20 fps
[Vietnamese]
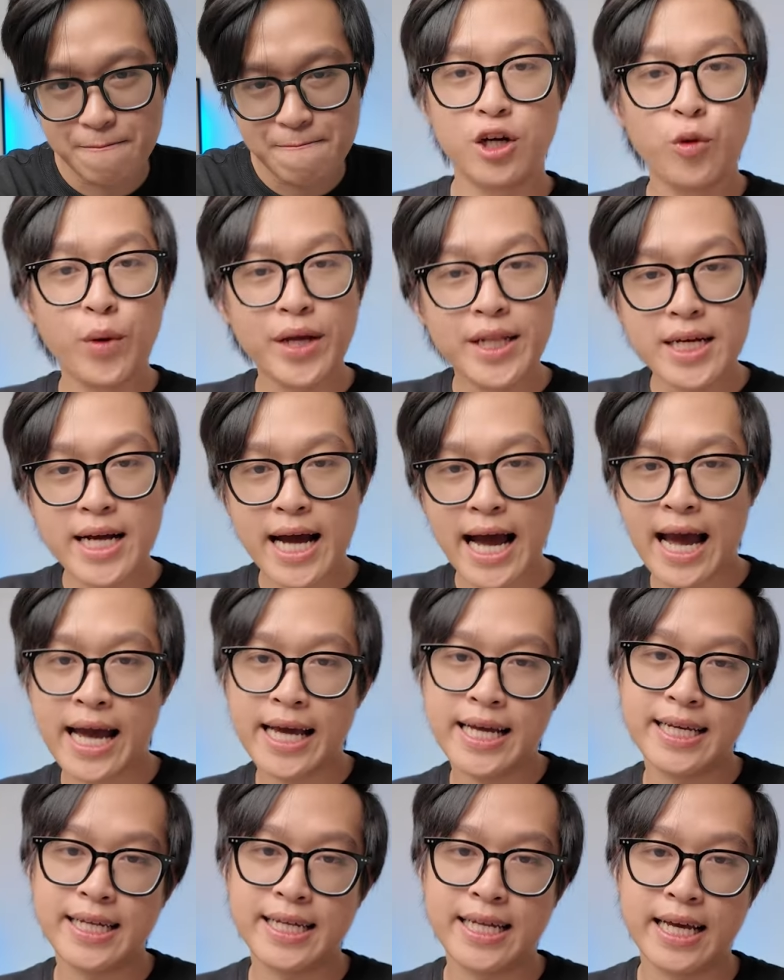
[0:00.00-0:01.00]
Lưu ý thứ
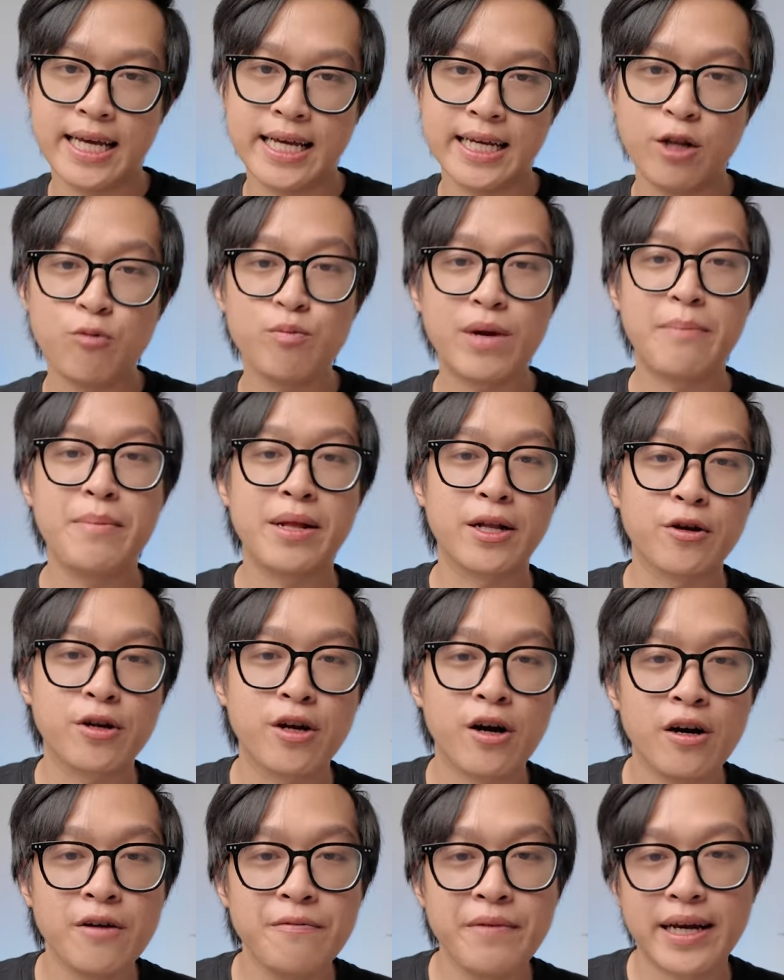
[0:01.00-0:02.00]
hai thì lúc nãy mình có
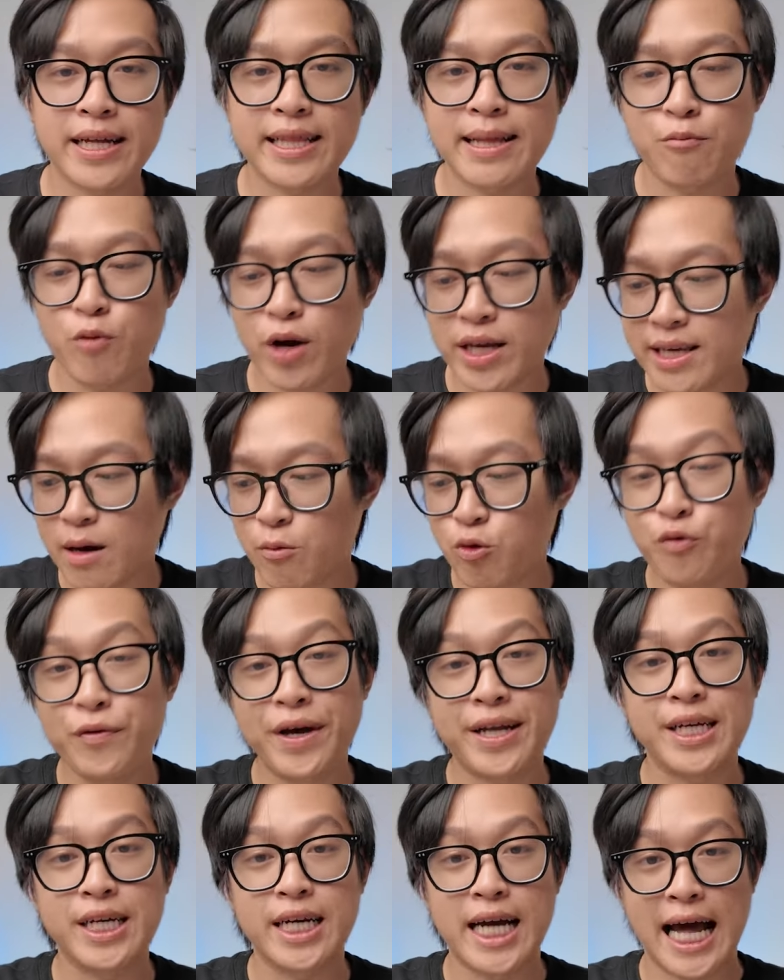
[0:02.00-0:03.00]
nói về cái tầm quan trọng của
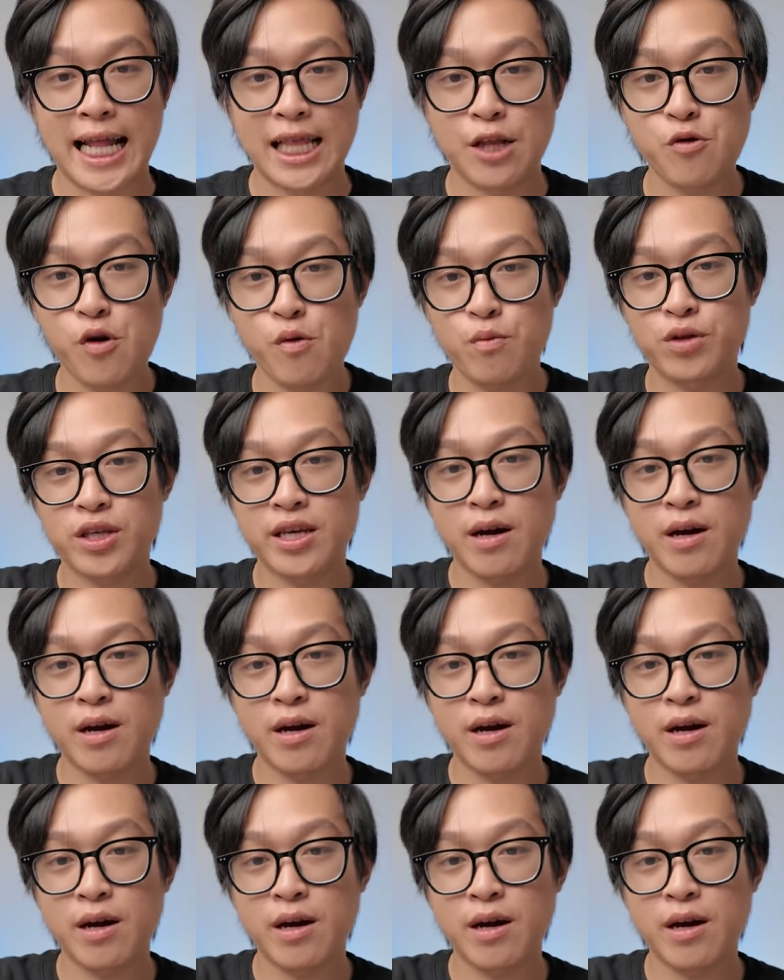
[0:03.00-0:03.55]
việc thực hành, đúng không?